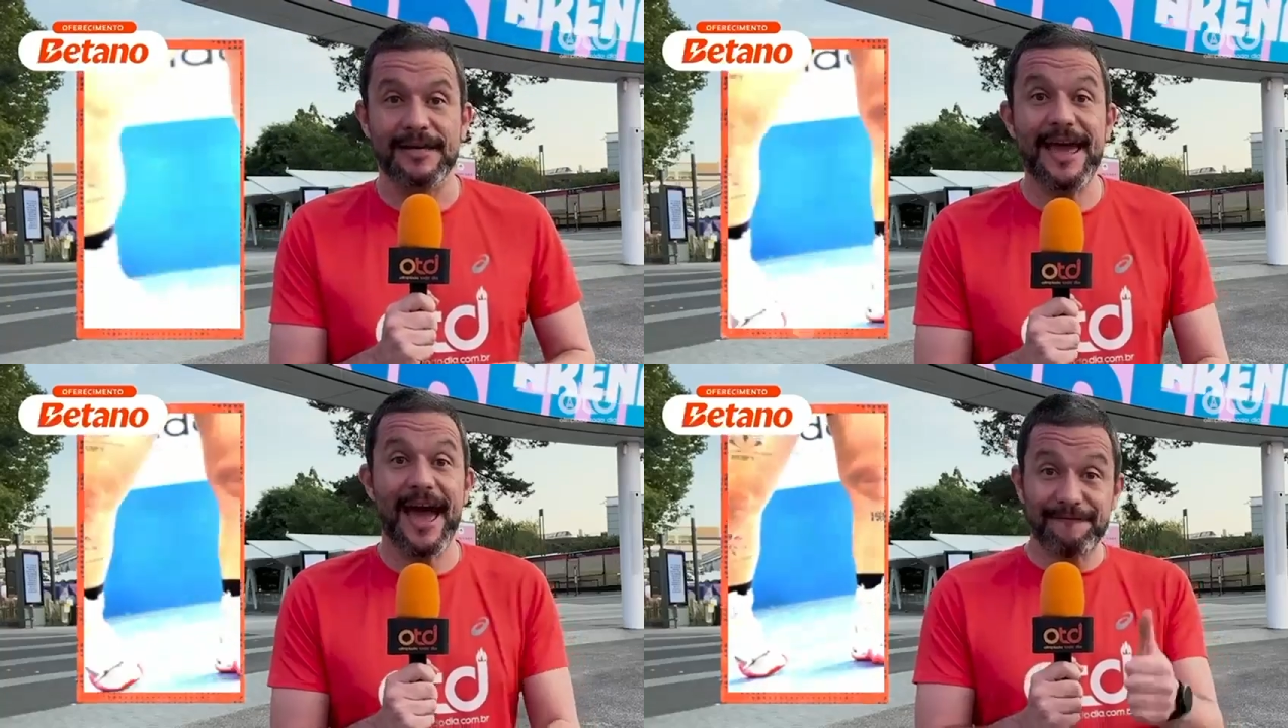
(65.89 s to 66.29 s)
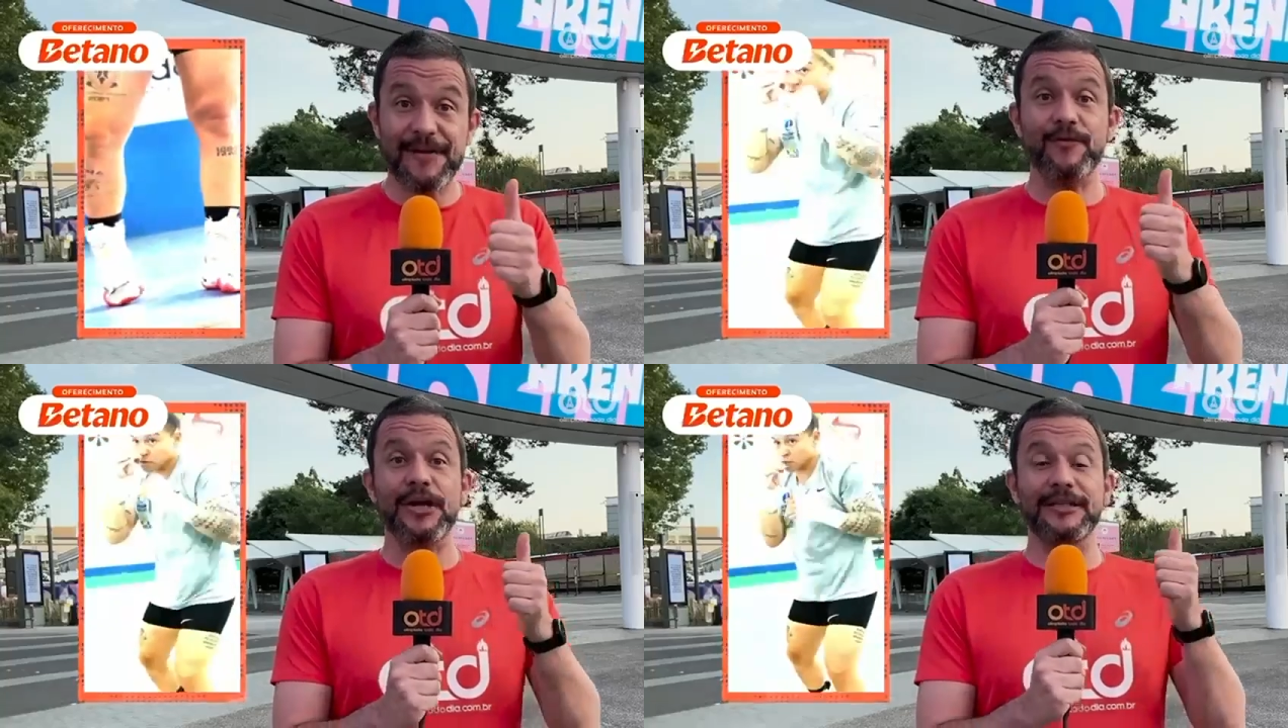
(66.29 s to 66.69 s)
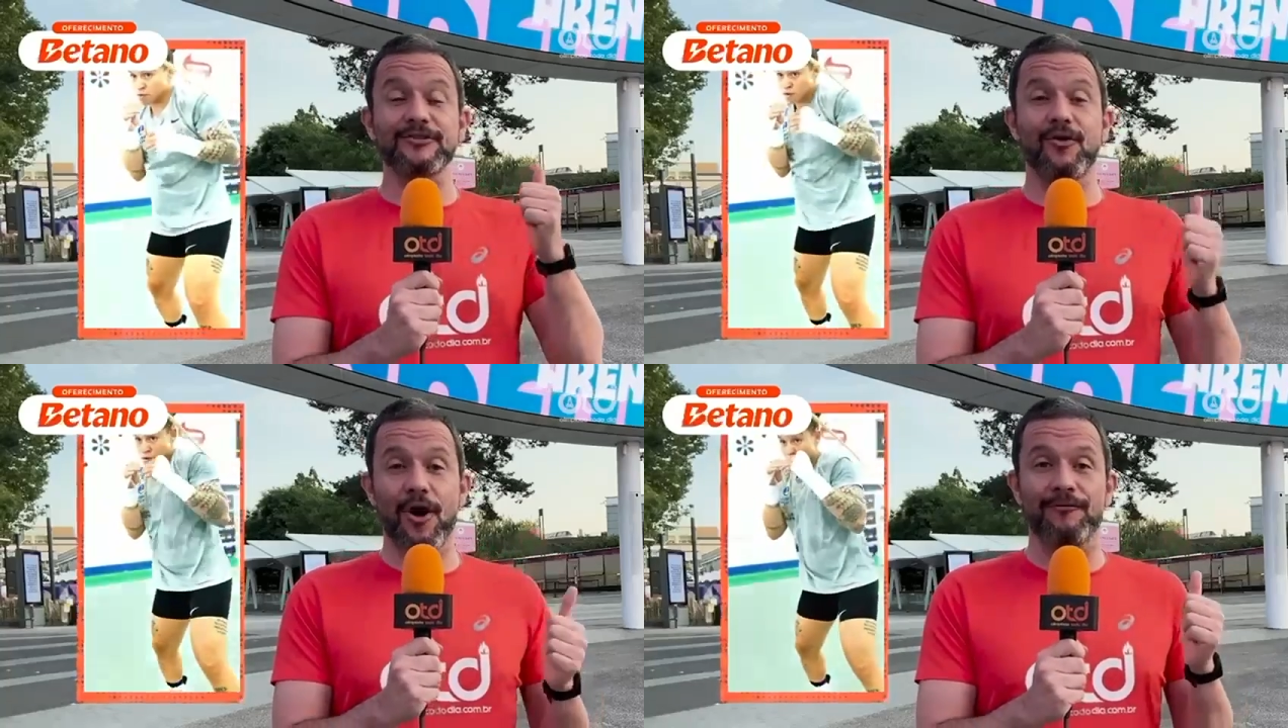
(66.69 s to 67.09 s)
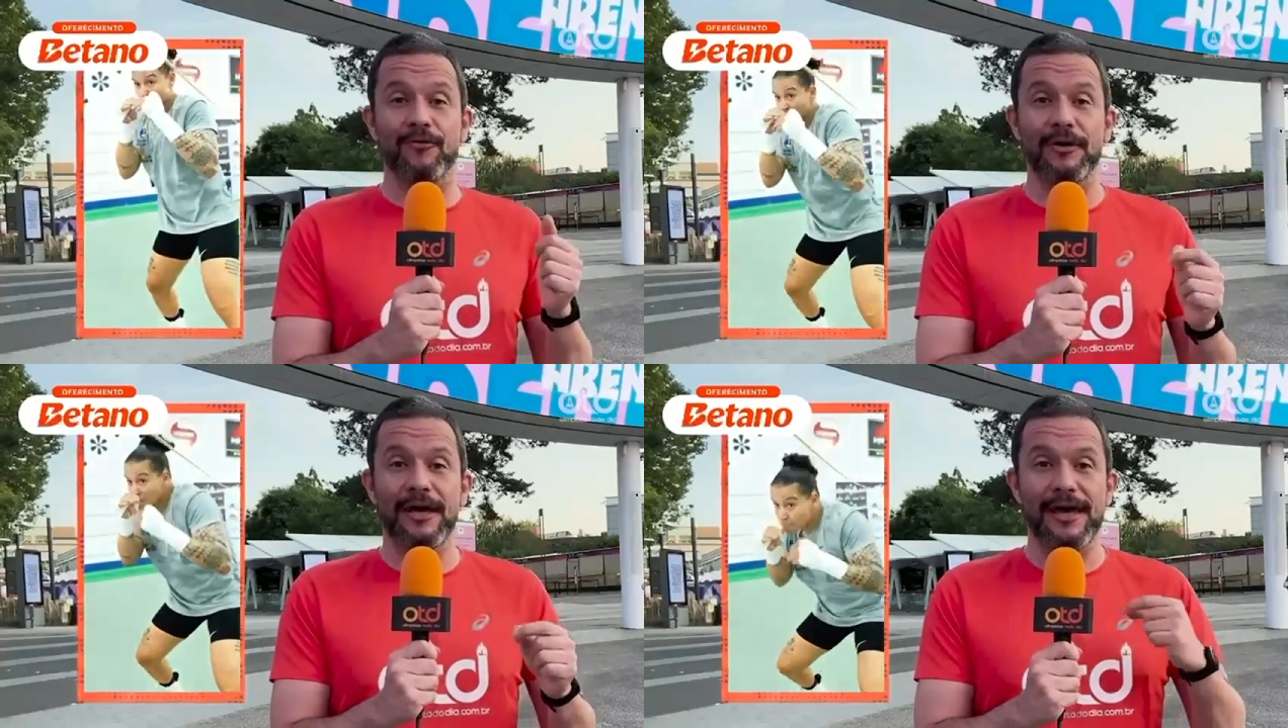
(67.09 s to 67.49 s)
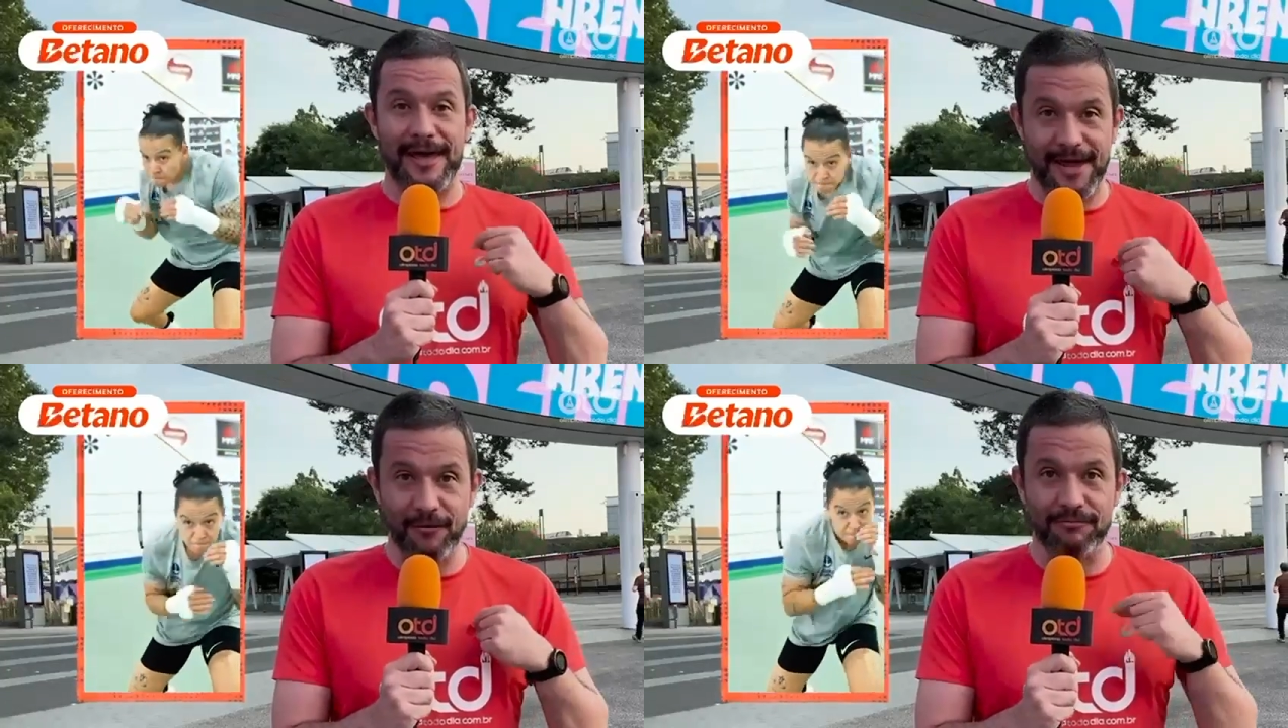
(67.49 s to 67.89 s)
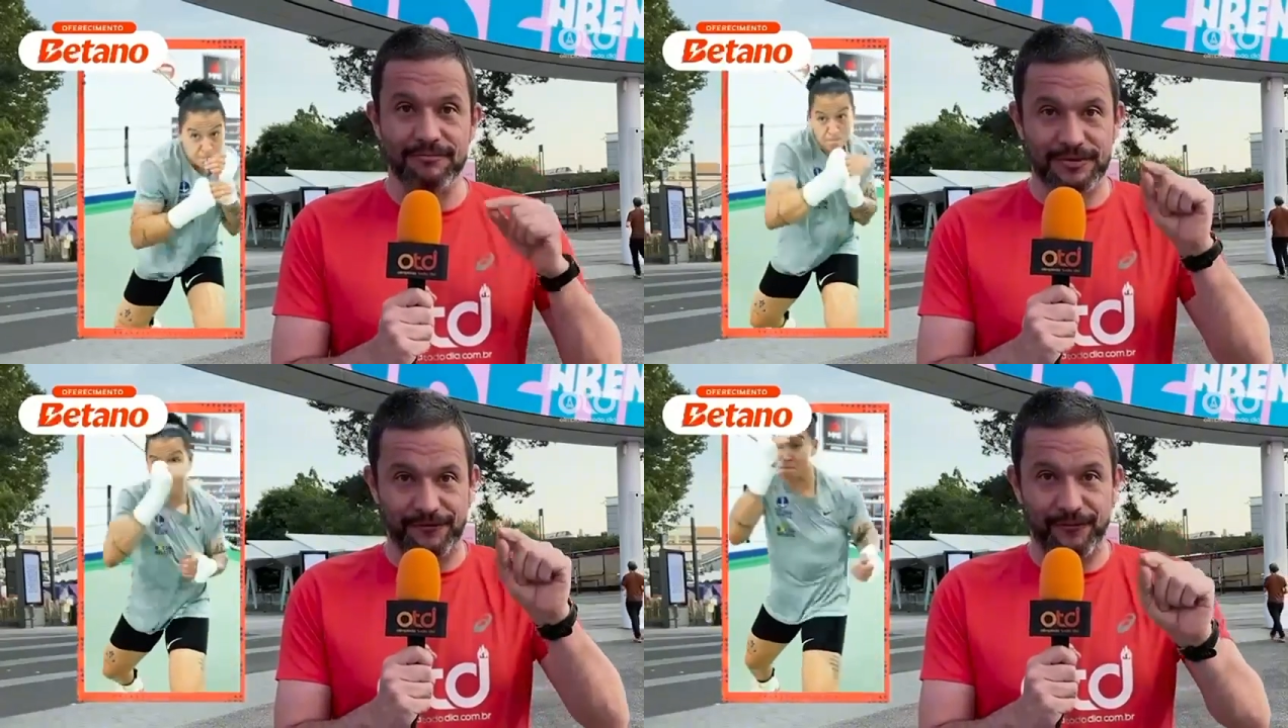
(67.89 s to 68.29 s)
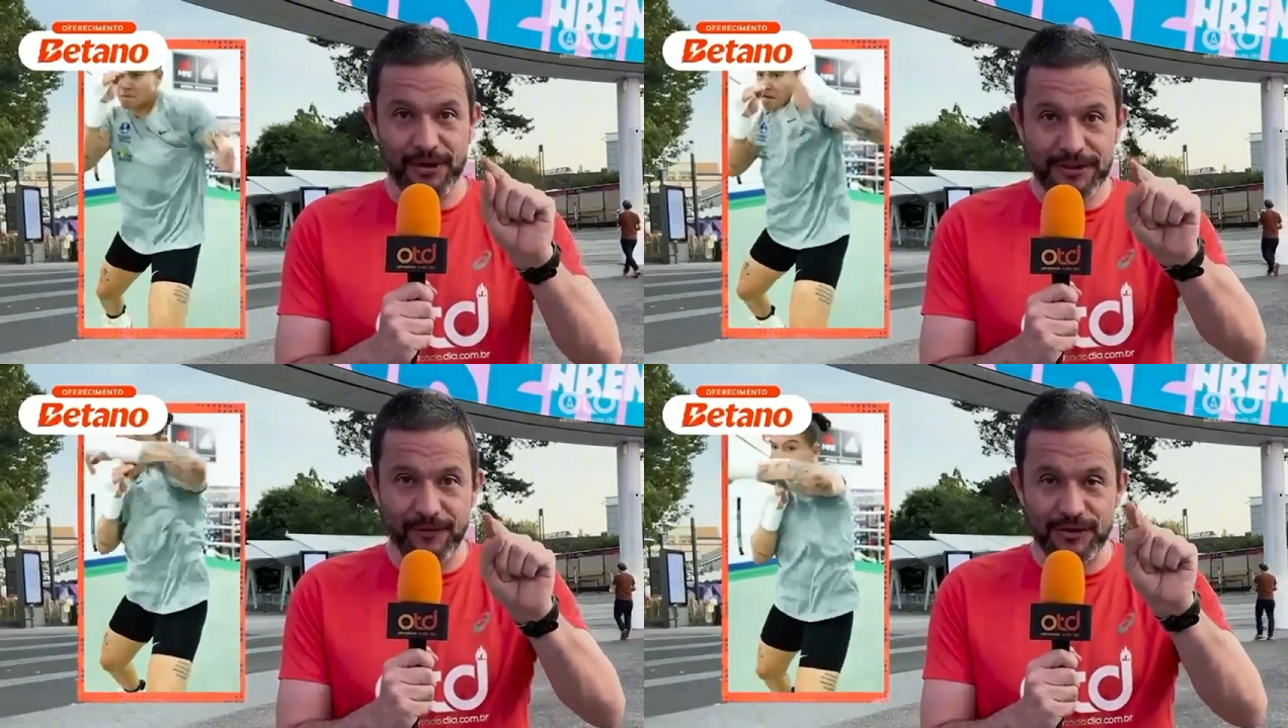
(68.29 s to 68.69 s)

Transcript: que é favorita de novo. Eu, se fosse